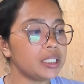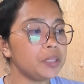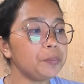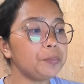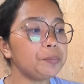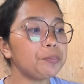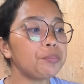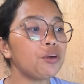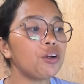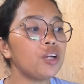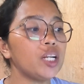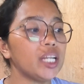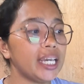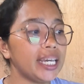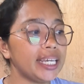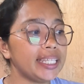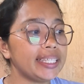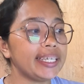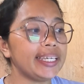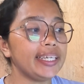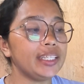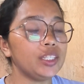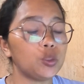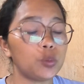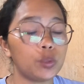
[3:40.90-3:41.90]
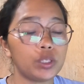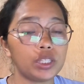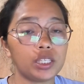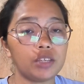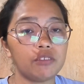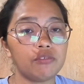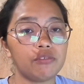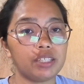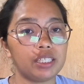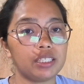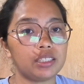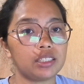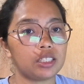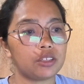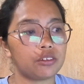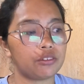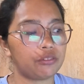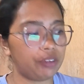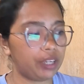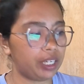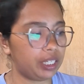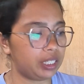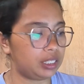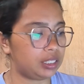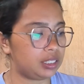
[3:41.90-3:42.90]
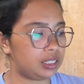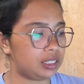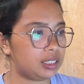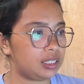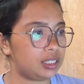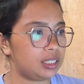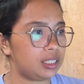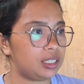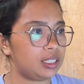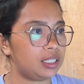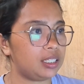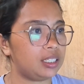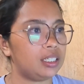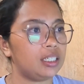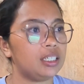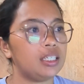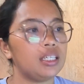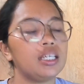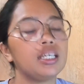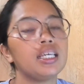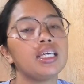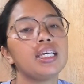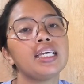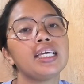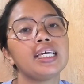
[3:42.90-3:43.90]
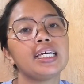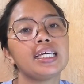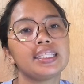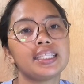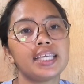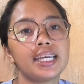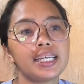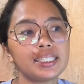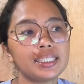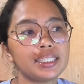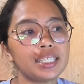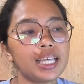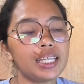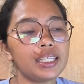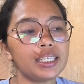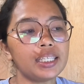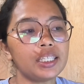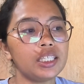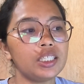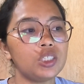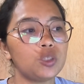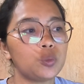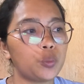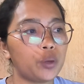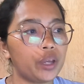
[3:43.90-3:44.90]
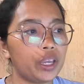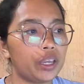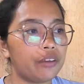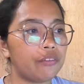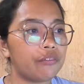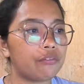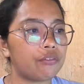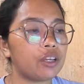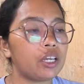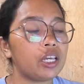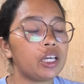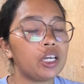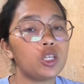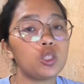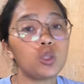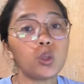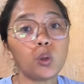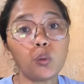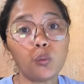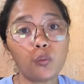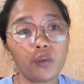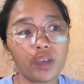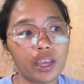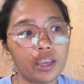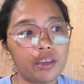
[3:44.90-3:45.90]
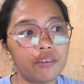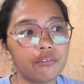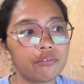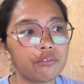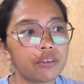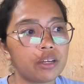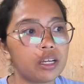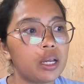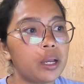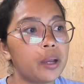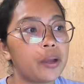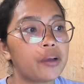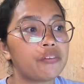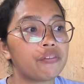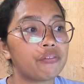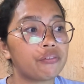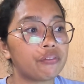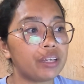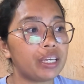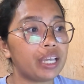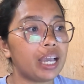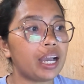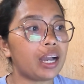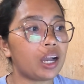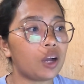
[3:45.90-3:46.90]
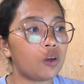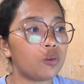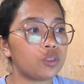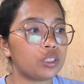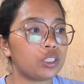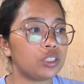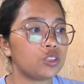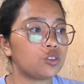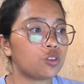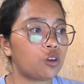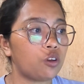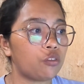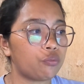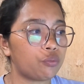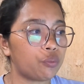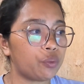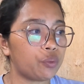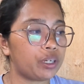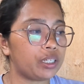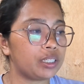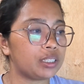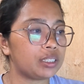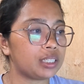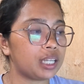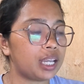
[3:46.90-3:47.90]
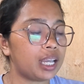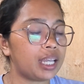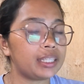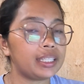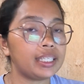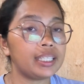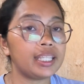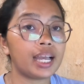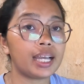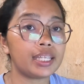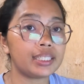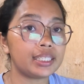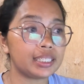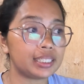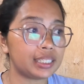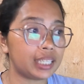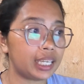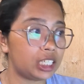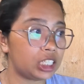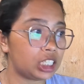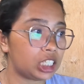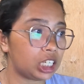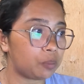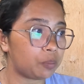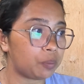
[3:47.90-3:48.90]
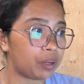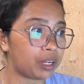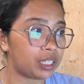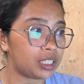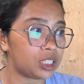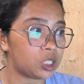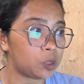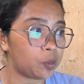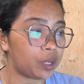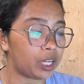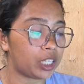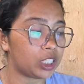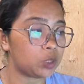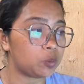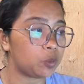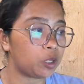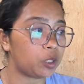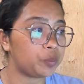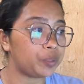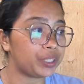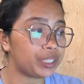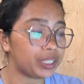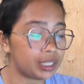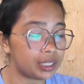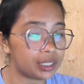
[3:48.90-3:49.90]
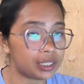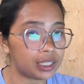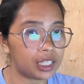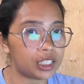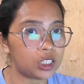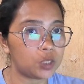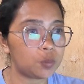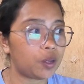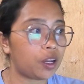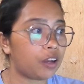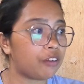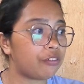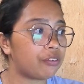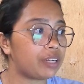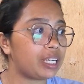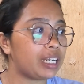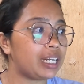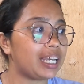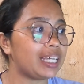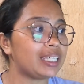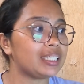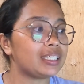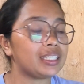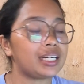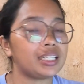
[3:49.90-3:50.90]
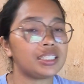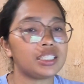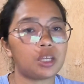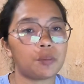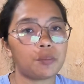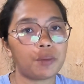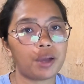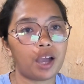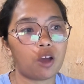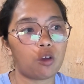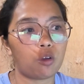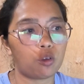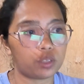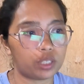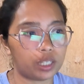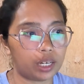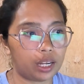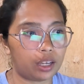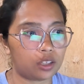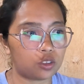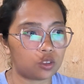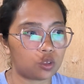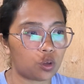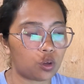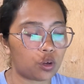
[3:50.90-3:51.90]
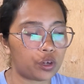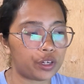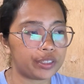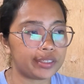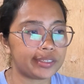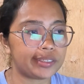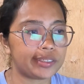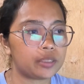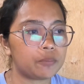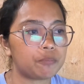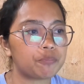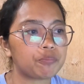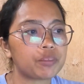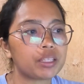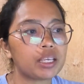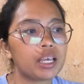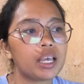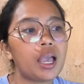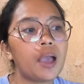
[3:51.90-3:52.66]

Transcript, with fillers: simple and intuitive interface. Next natin is Wave. Itong Wave, free accounting software siya. Hindi design siya para sa mga small businesses, mga freelancer, at sa mga contractors.